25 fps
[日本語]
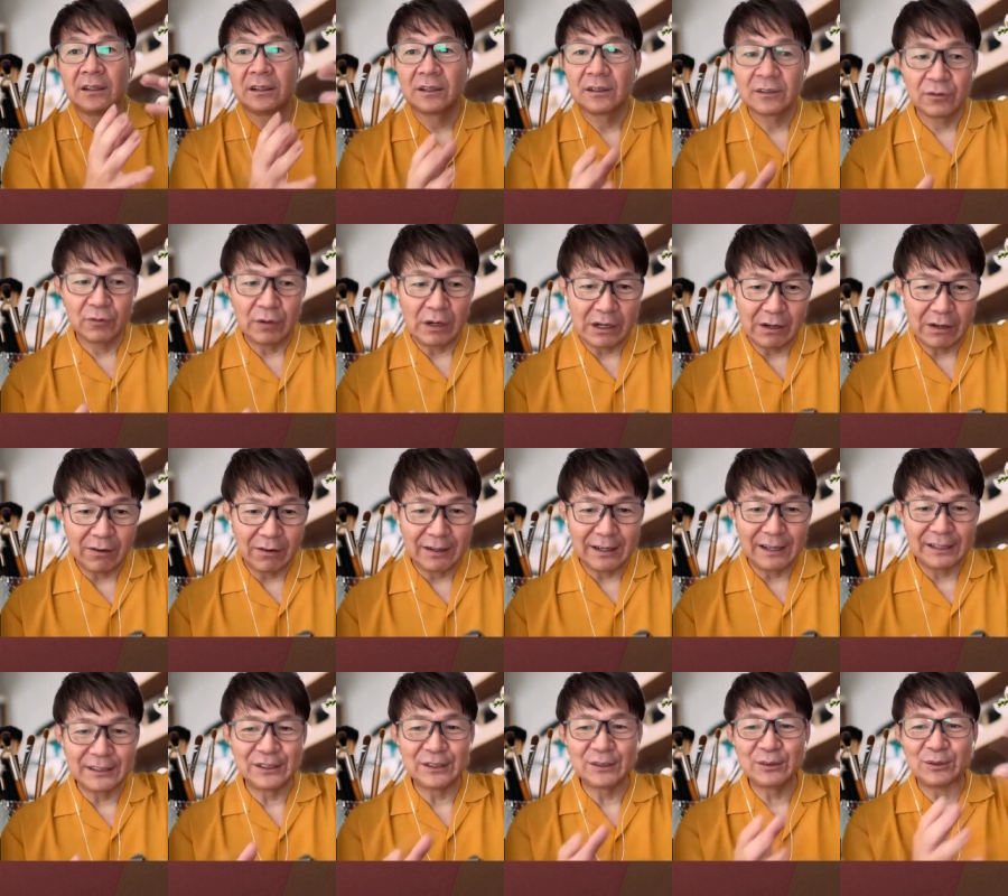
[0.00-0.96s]

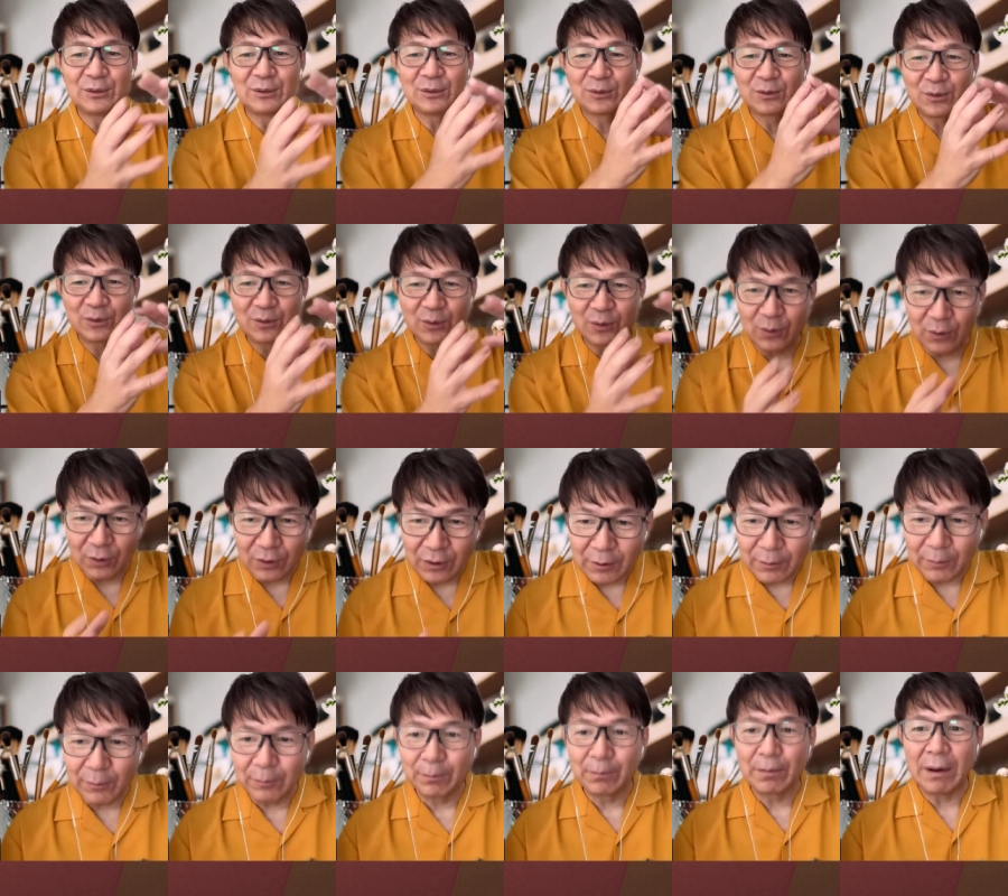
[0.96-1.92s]
若々しくこ
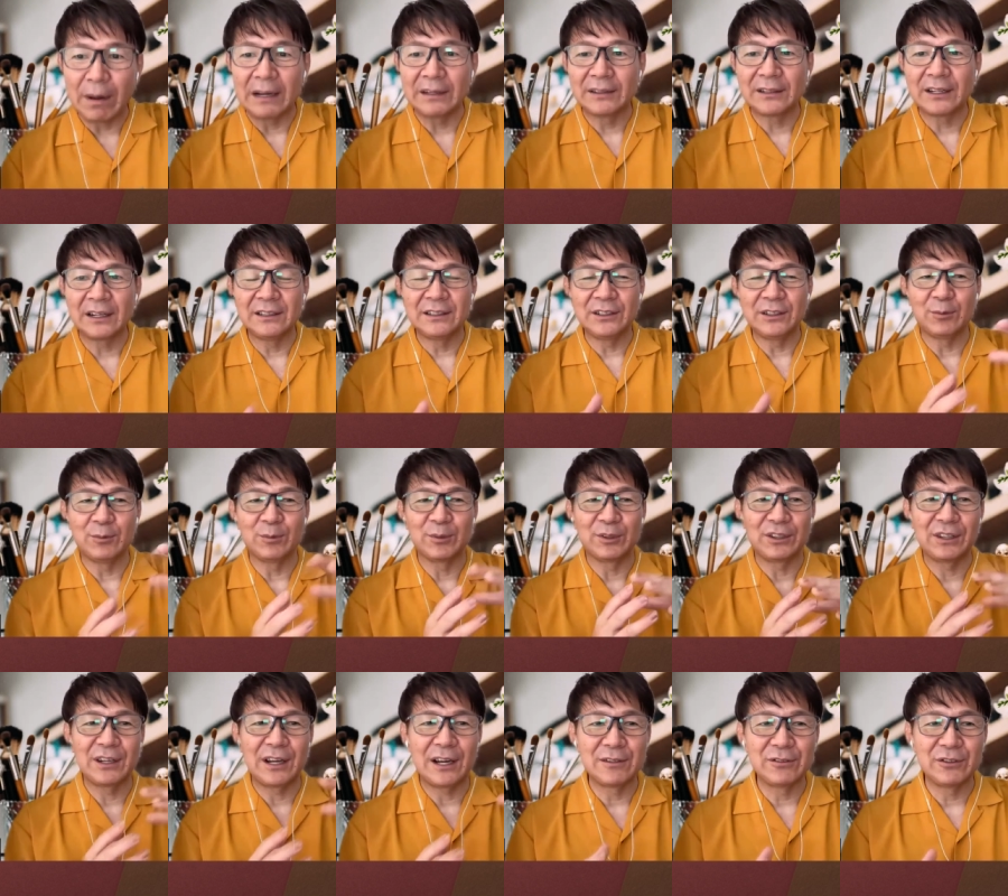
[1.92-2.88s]
のバイタリティを持っ
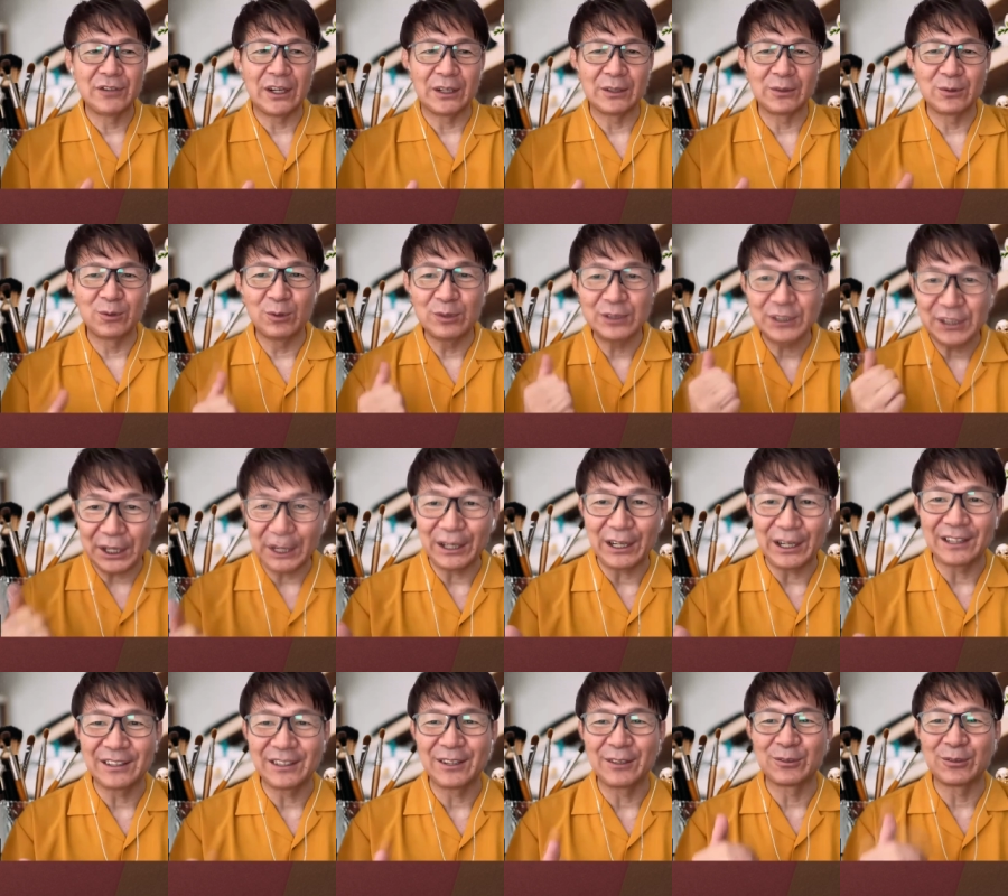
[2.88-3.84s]
てやるにはどうしたらいい
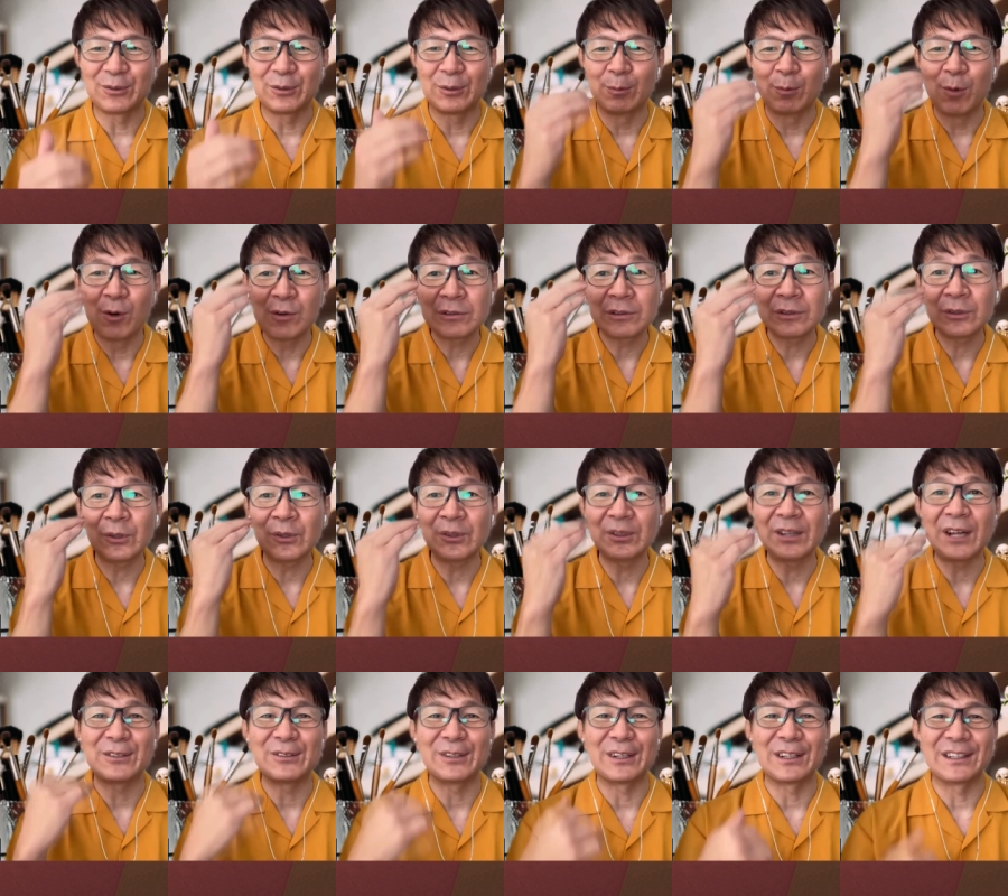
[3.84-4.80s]
かっていう、この目標に
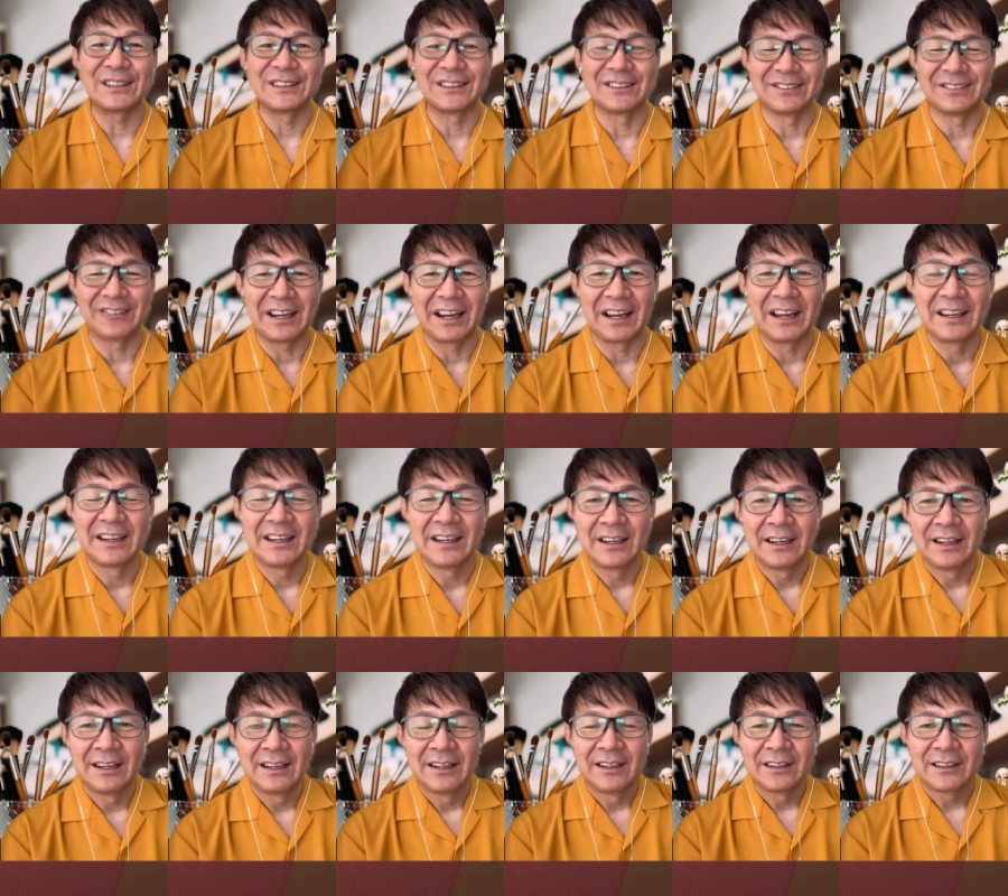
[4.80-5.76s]
なるわけですよね。
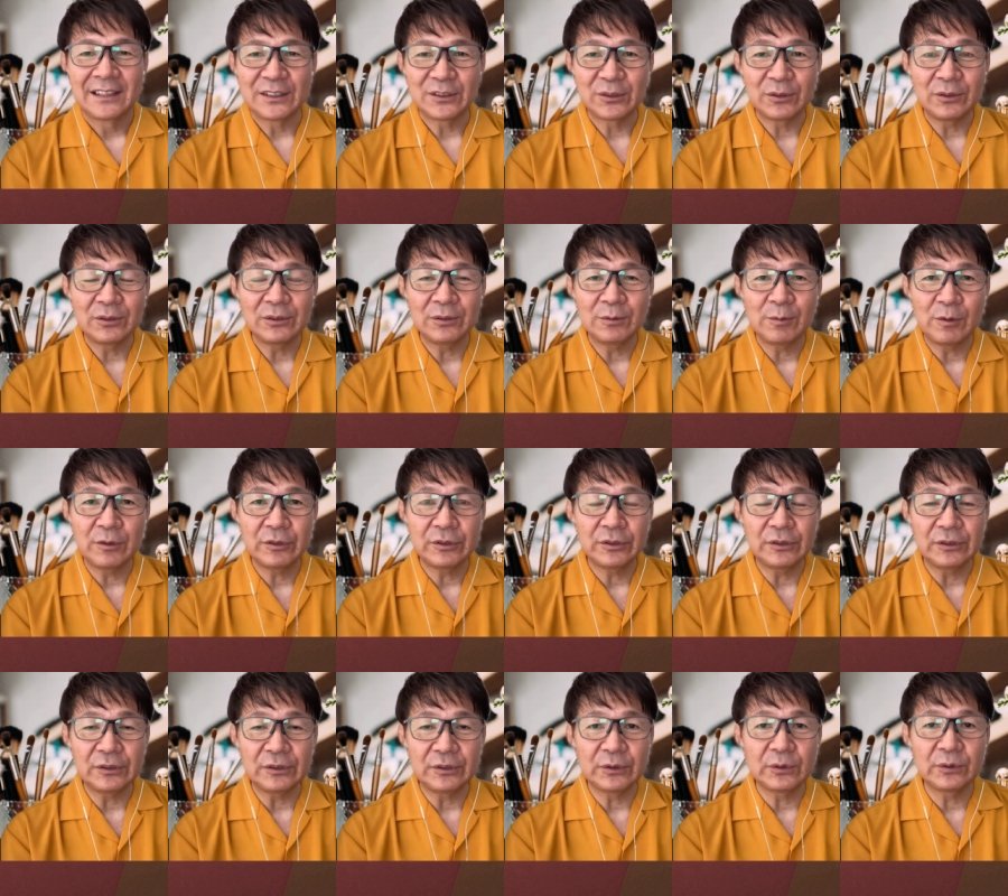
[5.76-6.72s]
でそういう目標
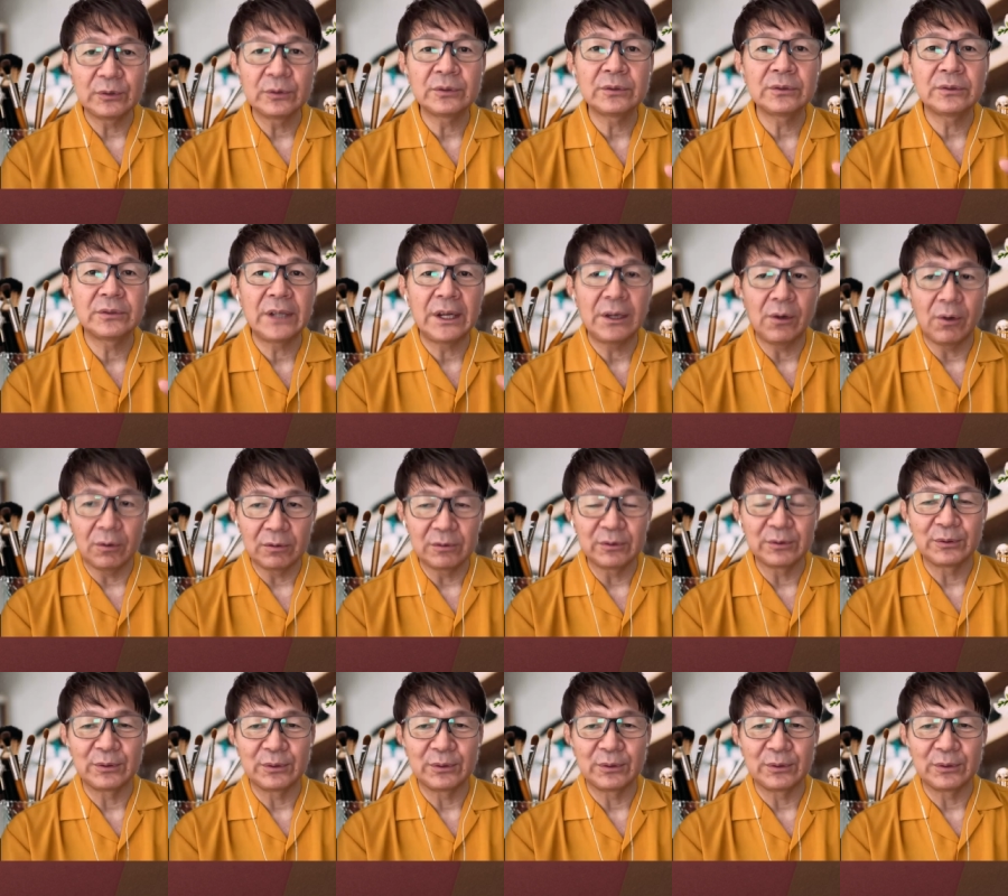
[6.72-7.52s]
を作っておくと